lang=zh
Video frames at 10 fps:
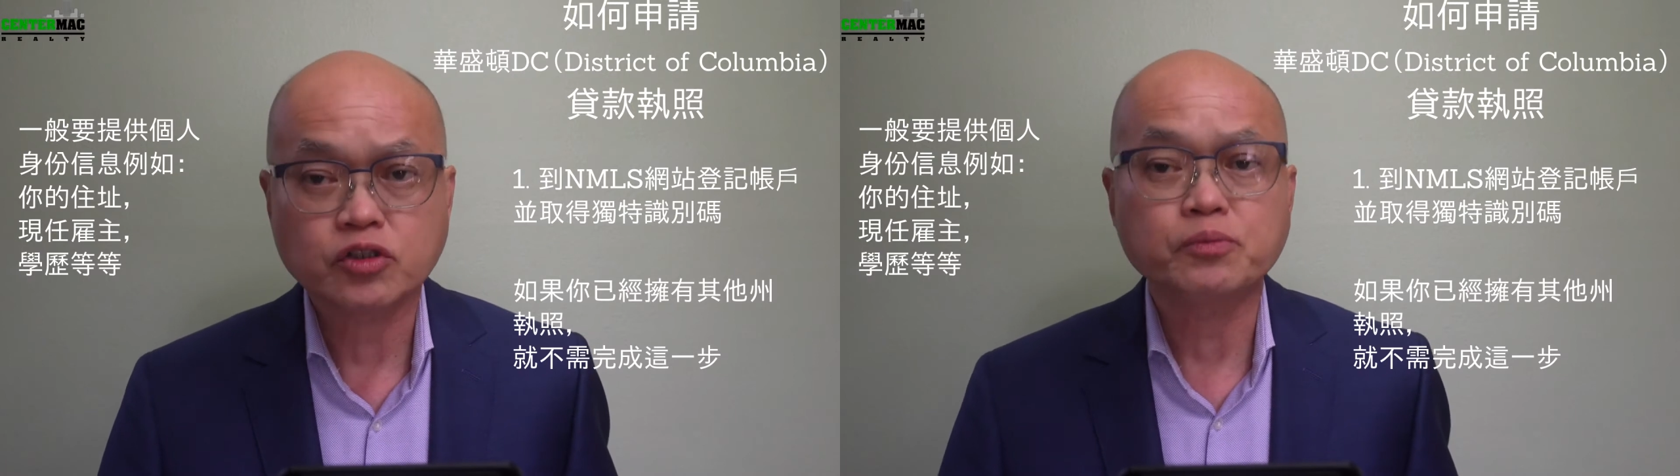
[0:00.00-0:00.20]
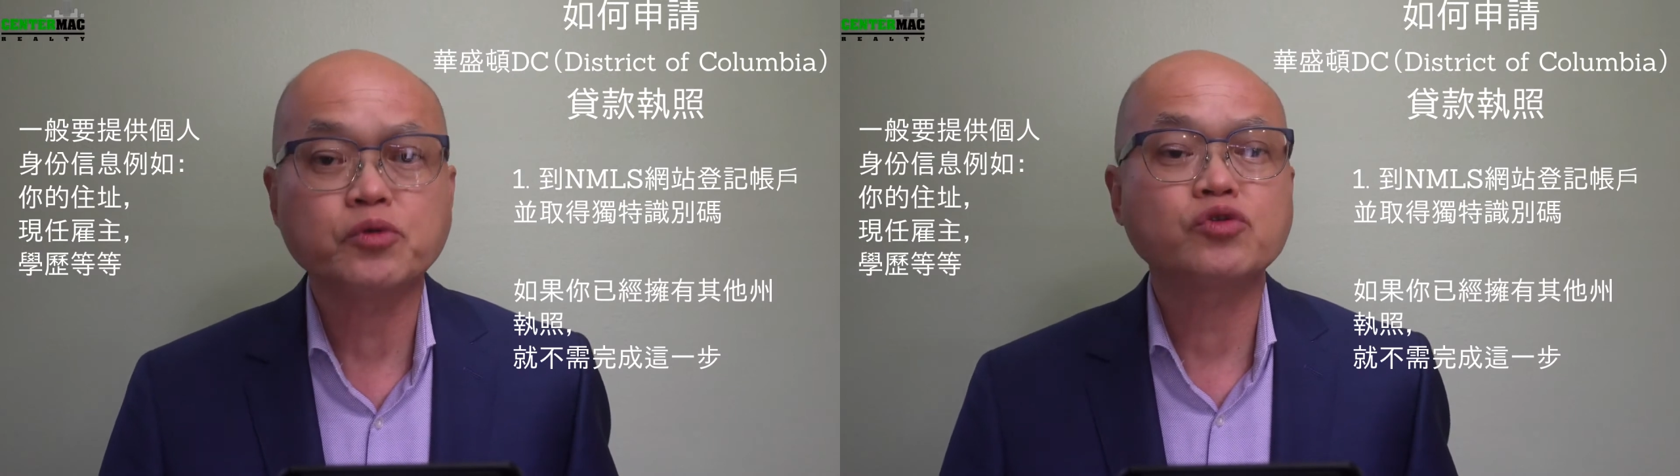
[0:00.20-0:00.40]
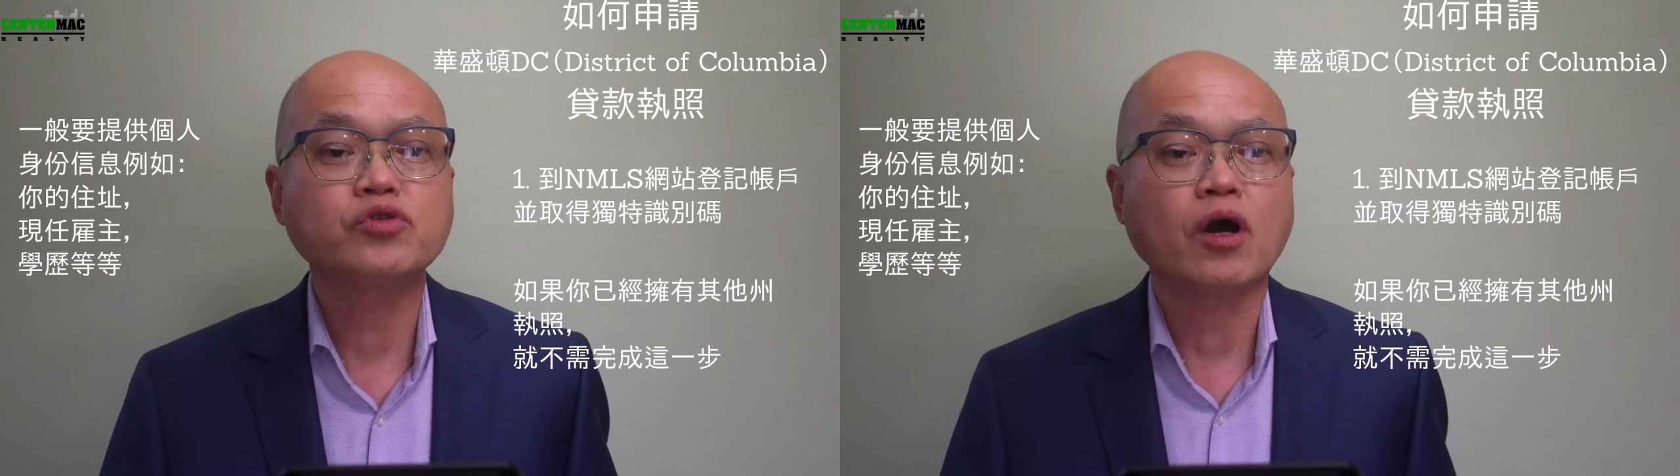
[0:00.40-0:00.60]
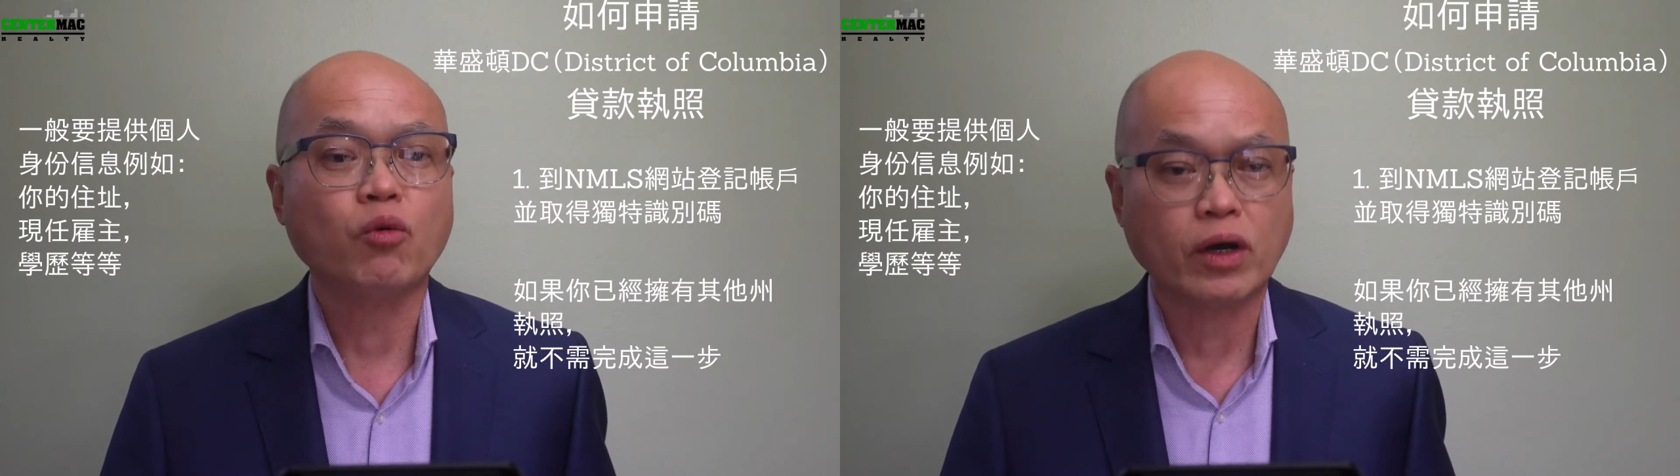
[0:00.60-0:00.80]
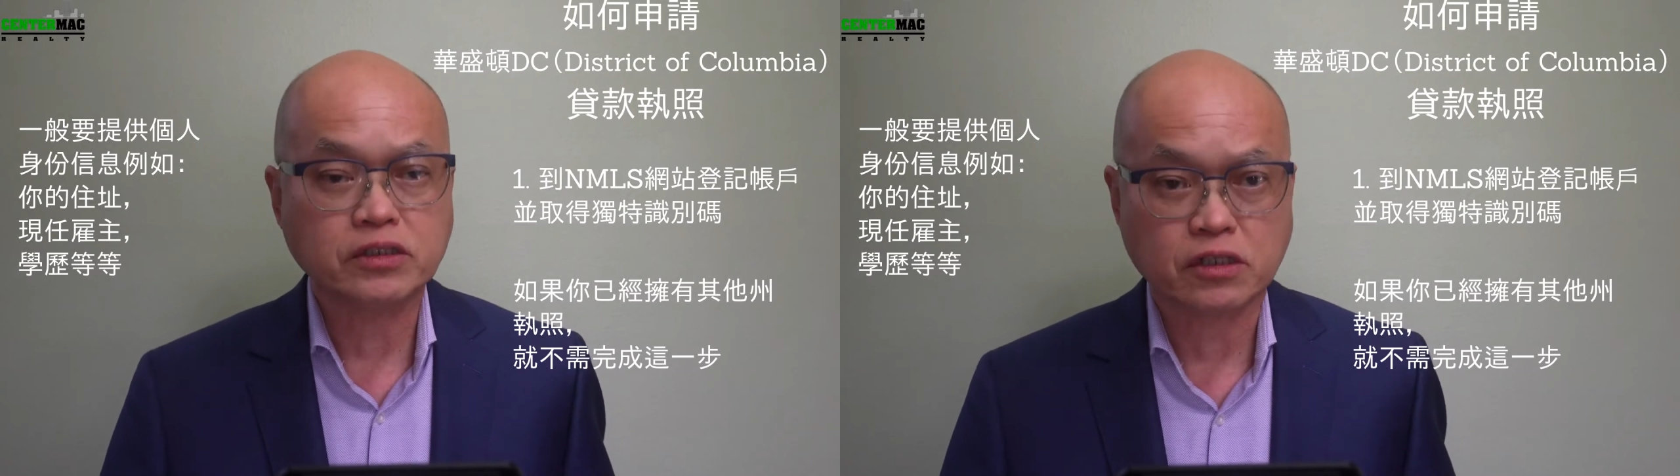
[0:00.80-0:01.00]
就不需要
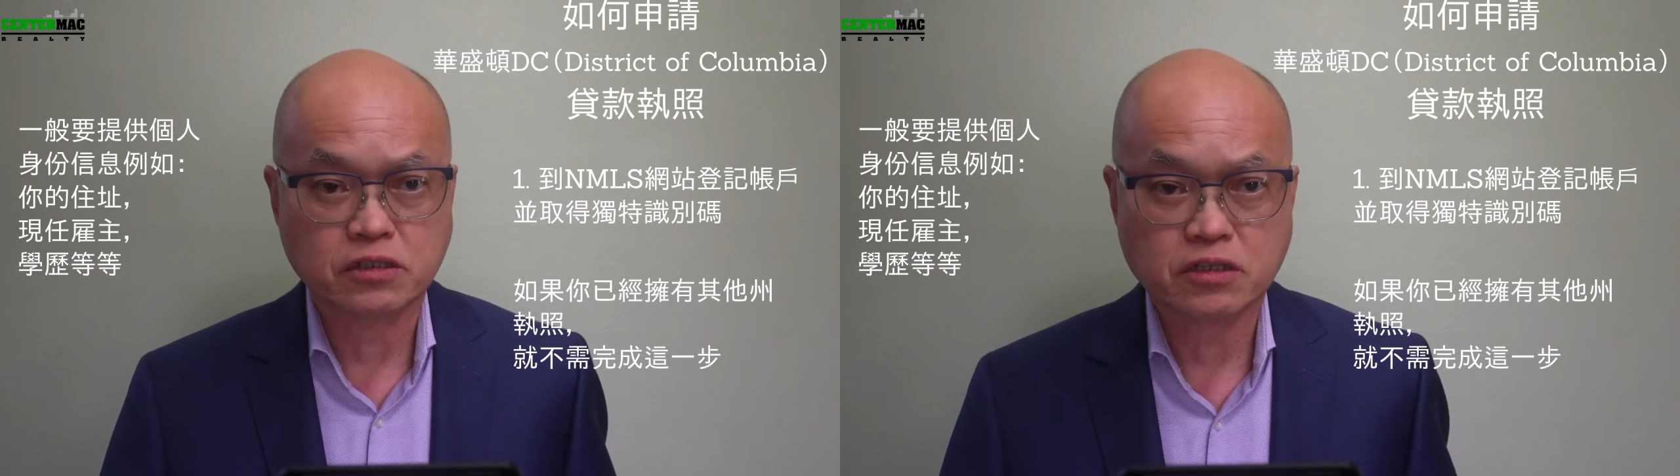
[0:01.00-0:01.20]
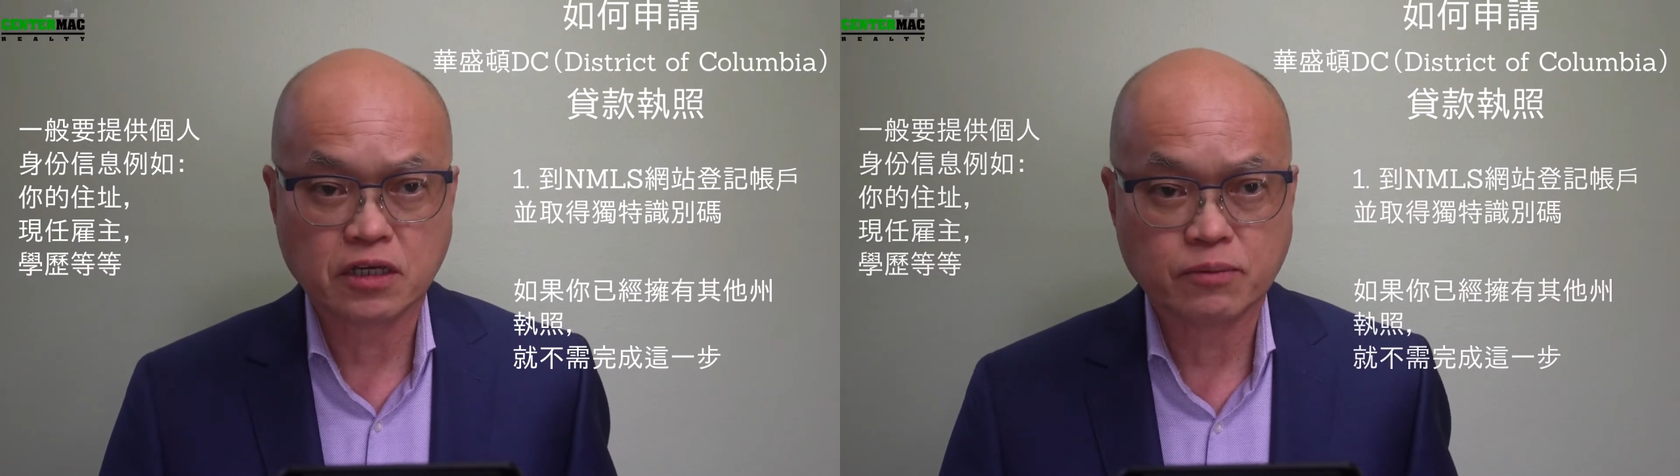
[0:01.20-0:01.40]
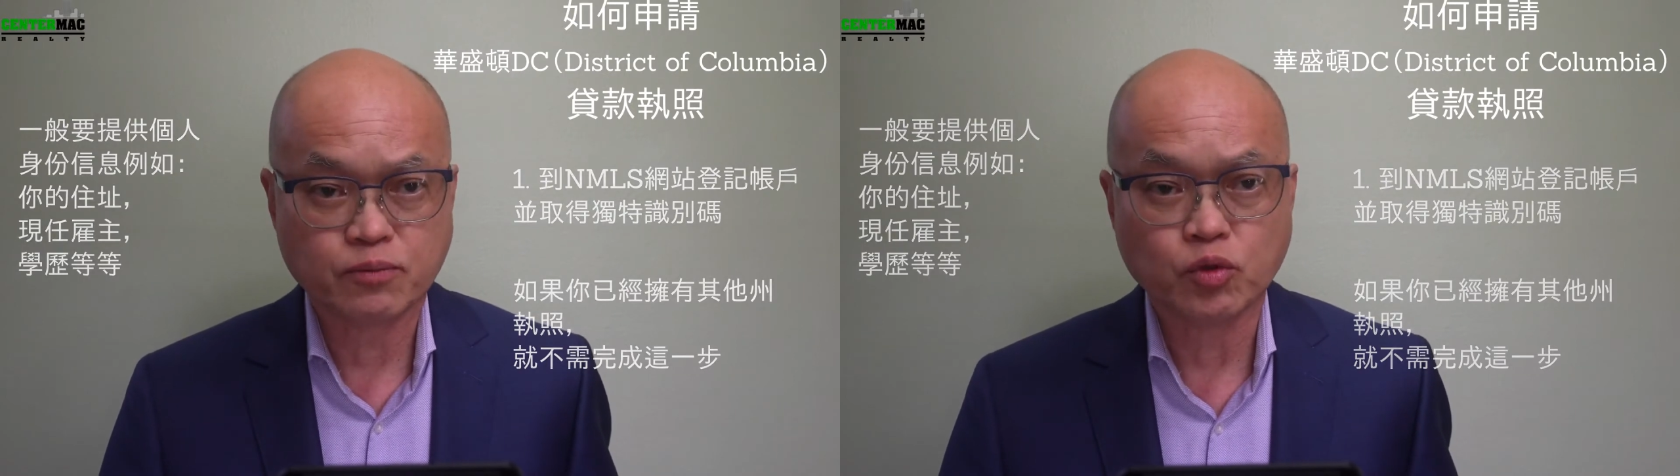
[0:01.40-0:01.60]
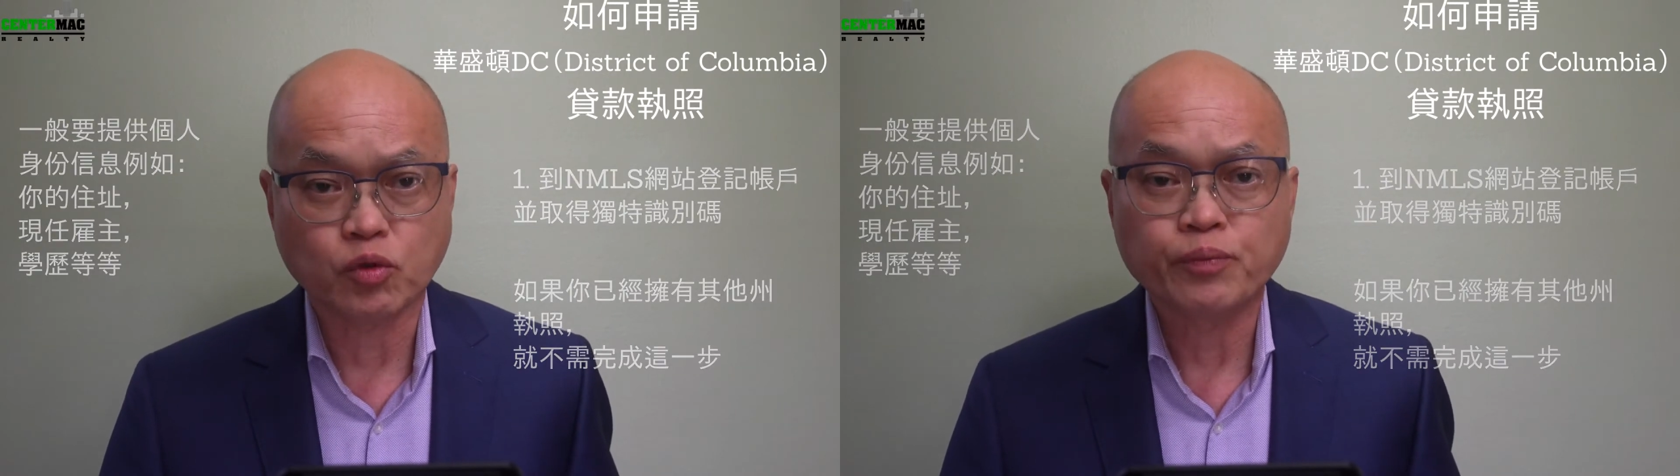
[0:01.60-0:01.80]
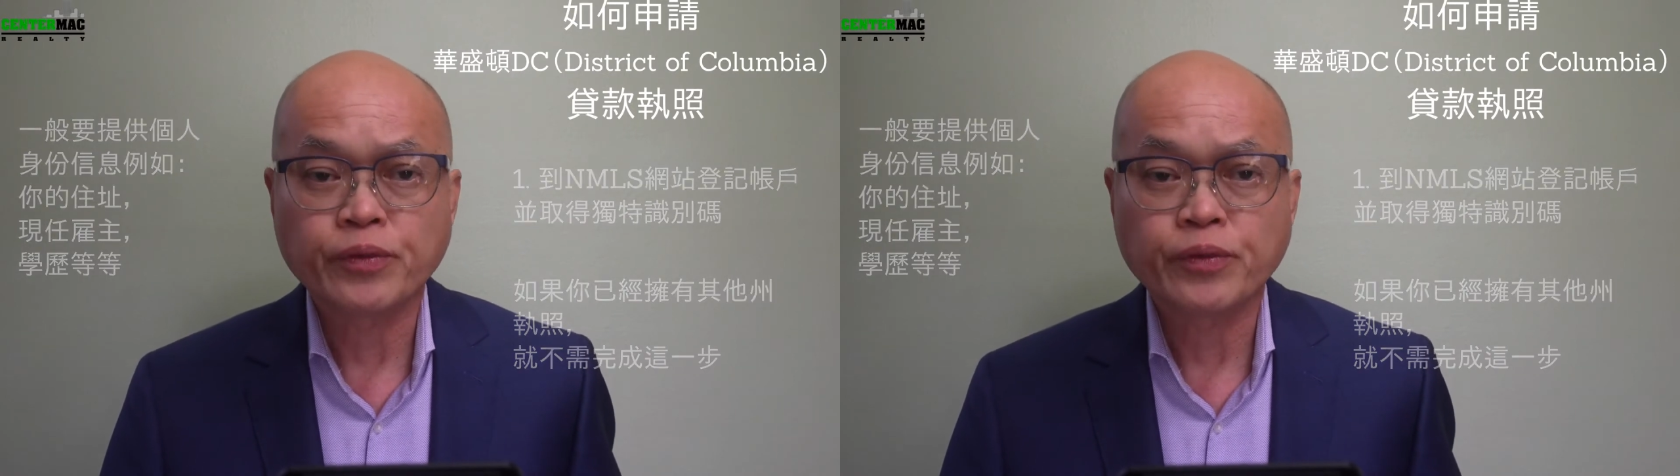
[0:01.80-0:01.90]
完成这一步。